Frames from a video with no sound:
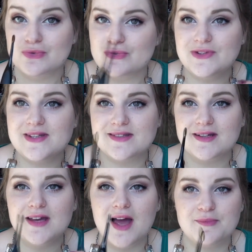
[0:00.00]
Donc, je
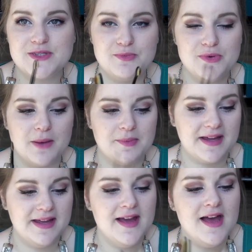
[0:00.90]
testerai un petit peu
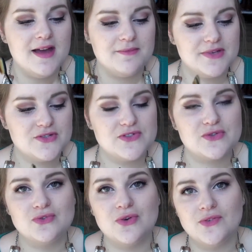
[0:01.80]
après, mais je vais
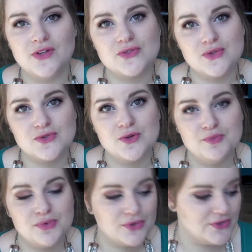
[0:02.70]
surtout revenir sur ce
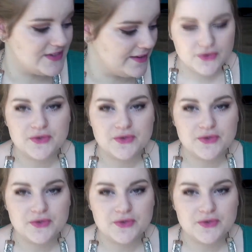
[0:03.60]
pour le teint.